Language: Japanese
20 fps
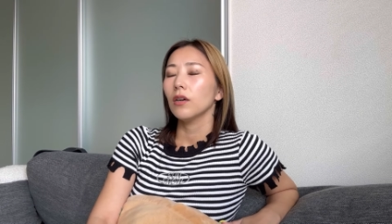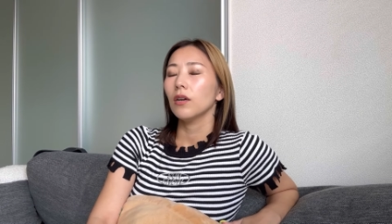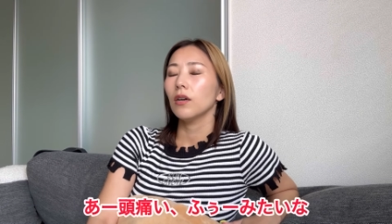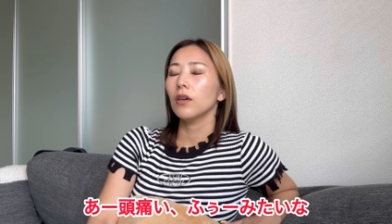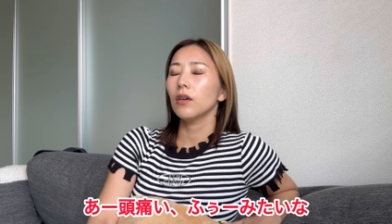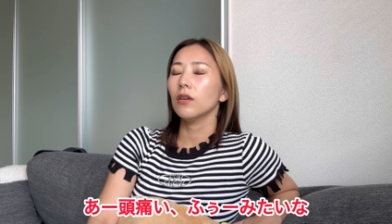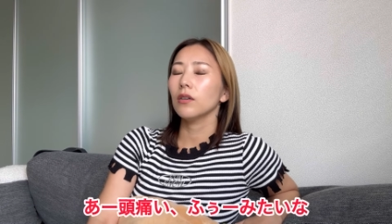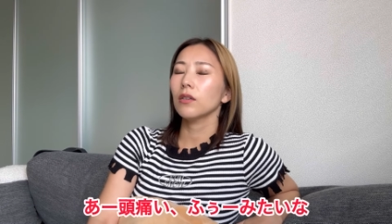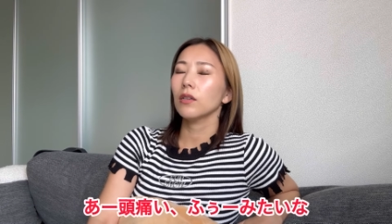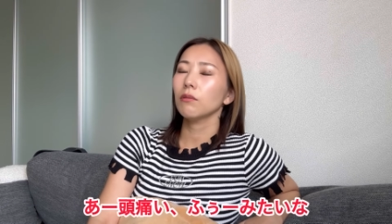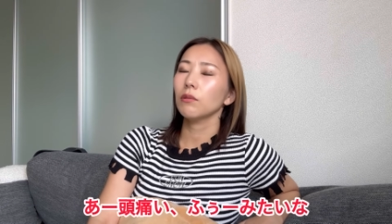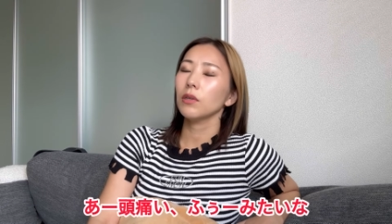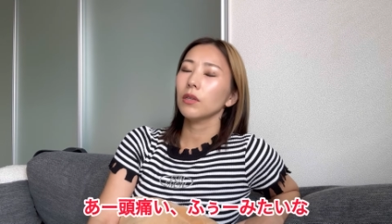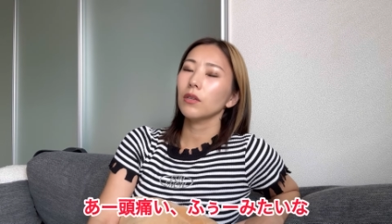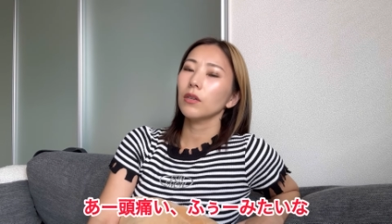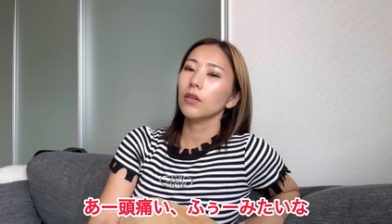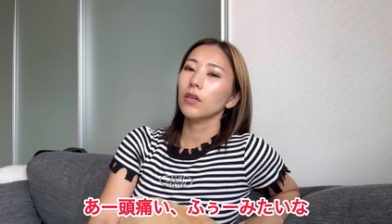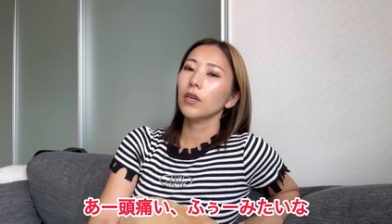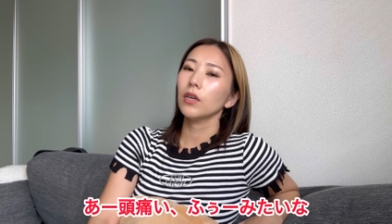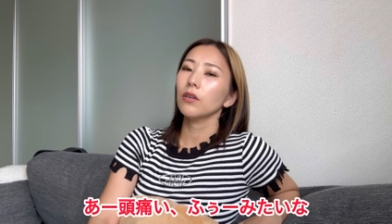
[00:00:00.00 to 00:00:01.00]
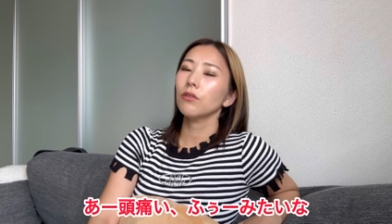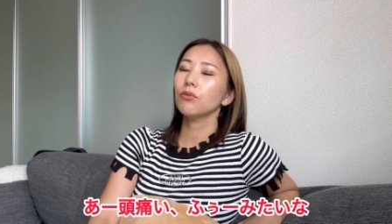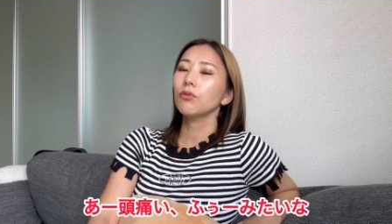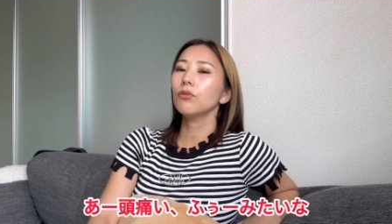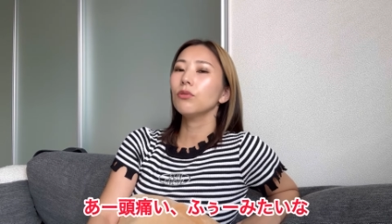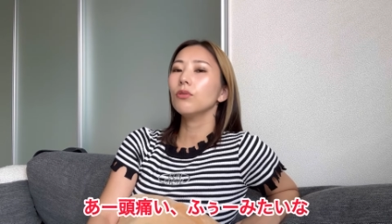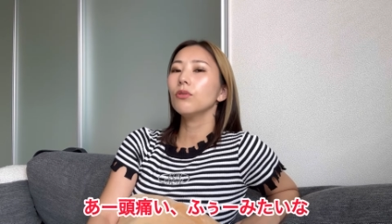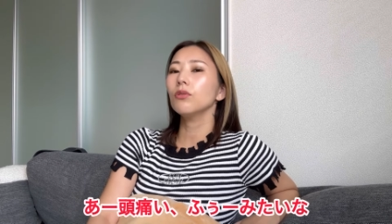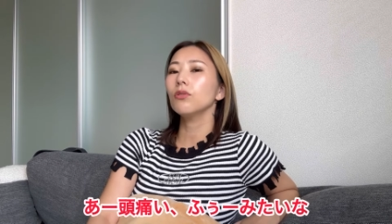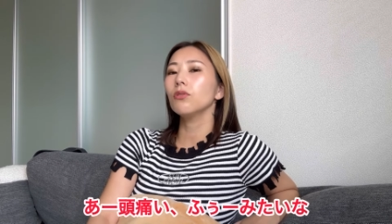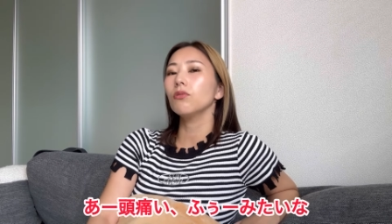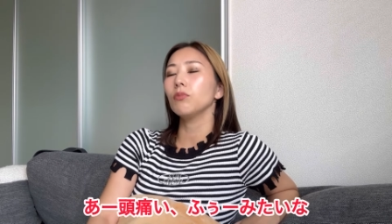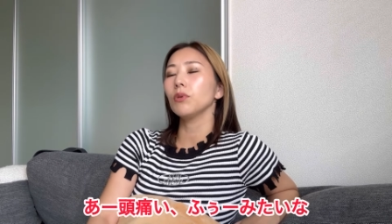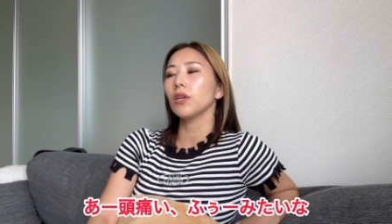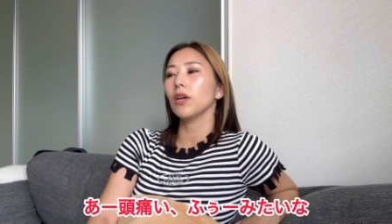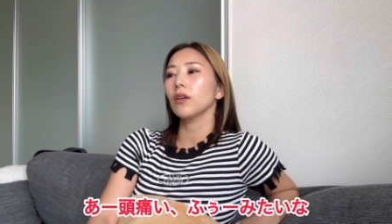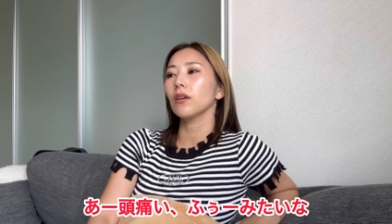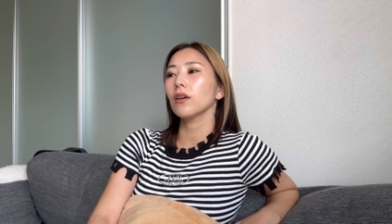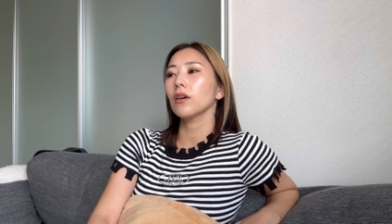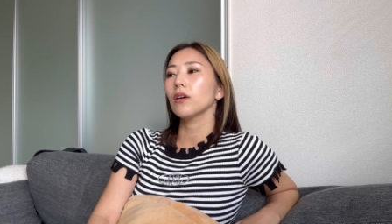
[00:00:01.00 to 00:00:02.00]
あー頭痛いふーみ
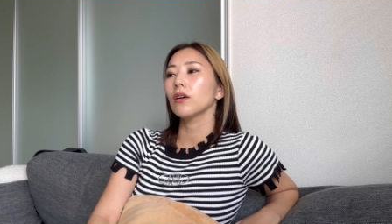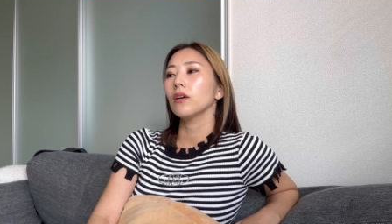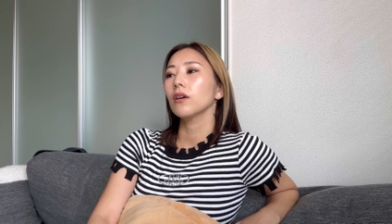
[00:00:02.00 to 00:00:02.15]
たいな